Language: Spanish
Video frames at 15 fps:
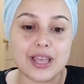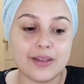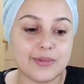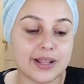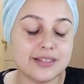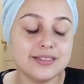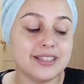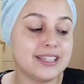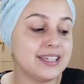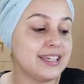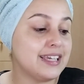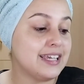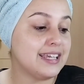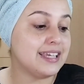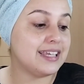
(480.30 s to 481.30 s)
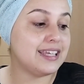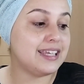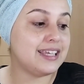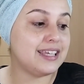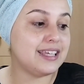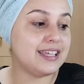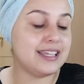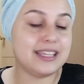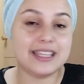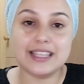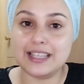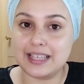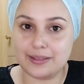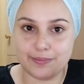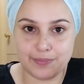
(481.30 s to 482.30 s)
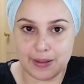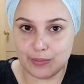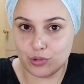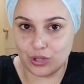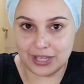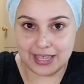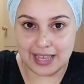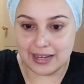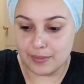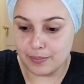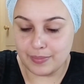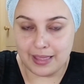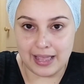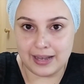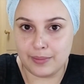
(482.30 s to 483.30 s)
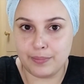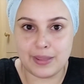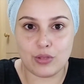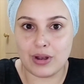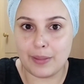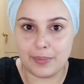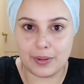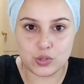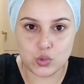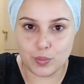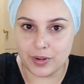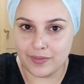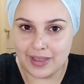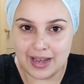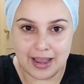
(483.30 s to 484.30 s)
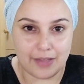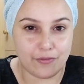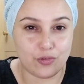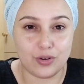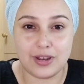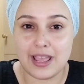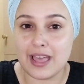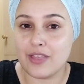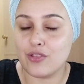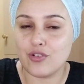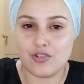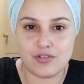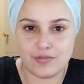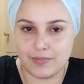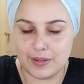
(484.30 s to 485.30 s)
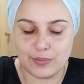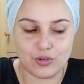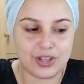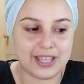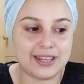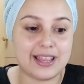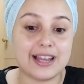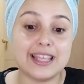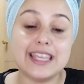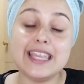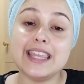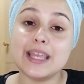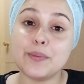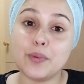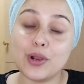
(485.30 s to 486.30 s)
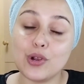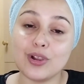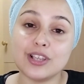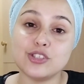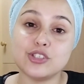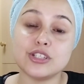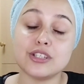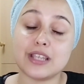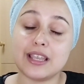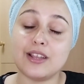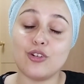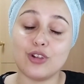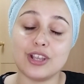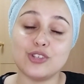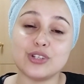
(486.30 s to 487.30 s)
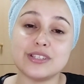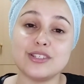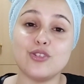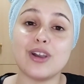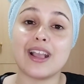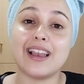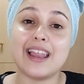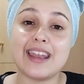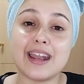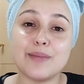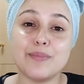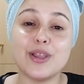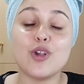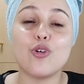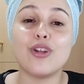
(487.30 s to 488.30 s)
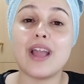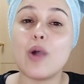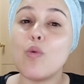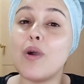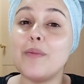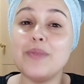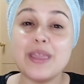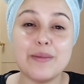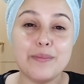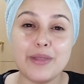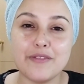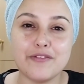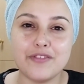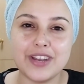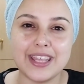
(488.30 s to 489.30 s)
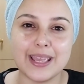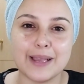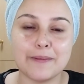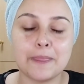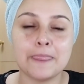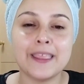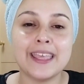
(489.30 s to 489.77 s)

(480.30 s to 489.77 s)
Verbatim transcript: se abran y, vamos, es que ha, limpiado la piel súper bien, la he foliado, vamos, genial. Y después lo que, he hecho, eh, lo que he hecho ha sido aclararme con agua bien, bien fría.